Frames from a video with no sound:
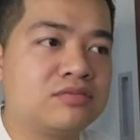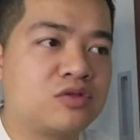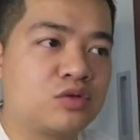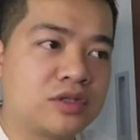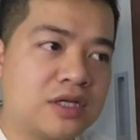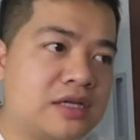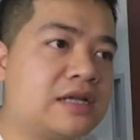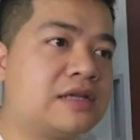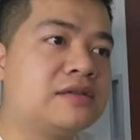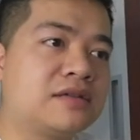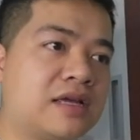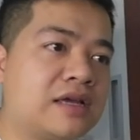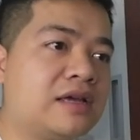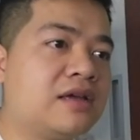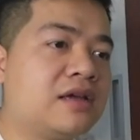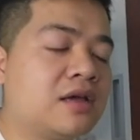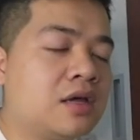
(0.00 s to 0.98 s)
Tôi tin là như
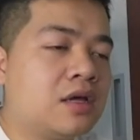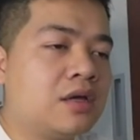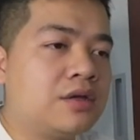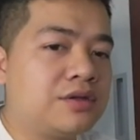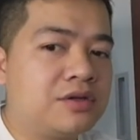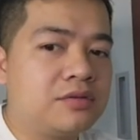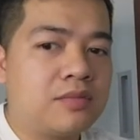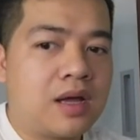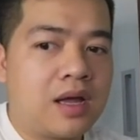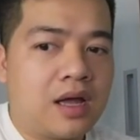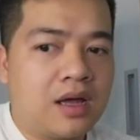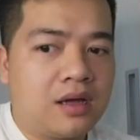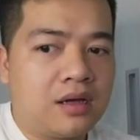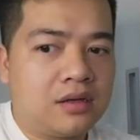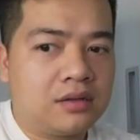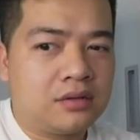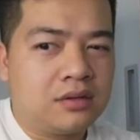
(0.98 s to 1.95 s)
thế. Nhưng mà